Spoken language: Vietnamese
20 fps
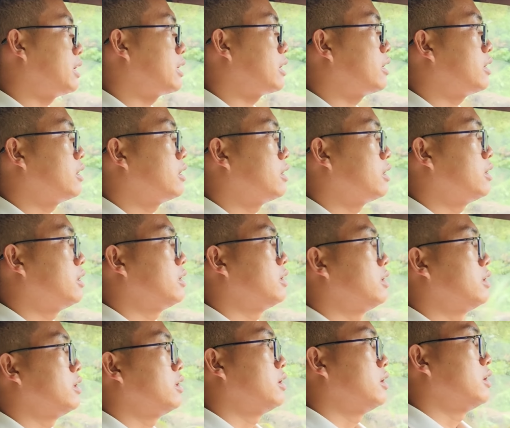này
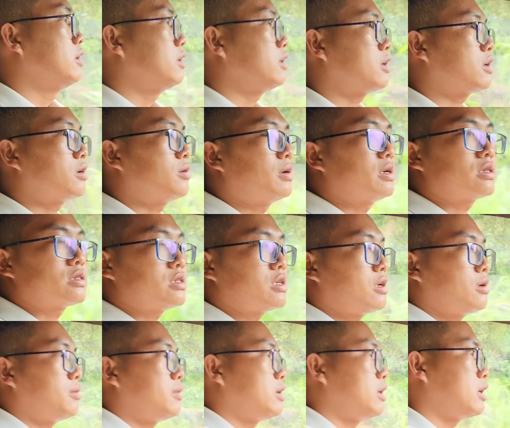đây các bác
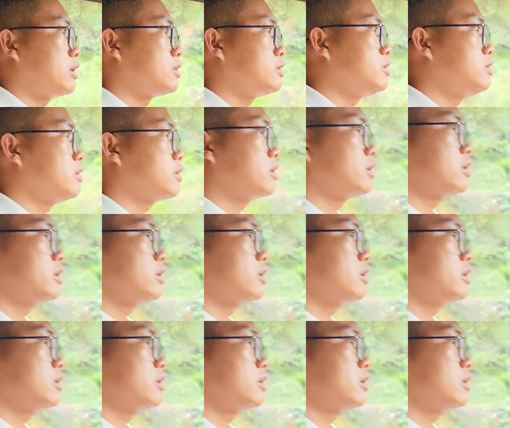xem đằng trước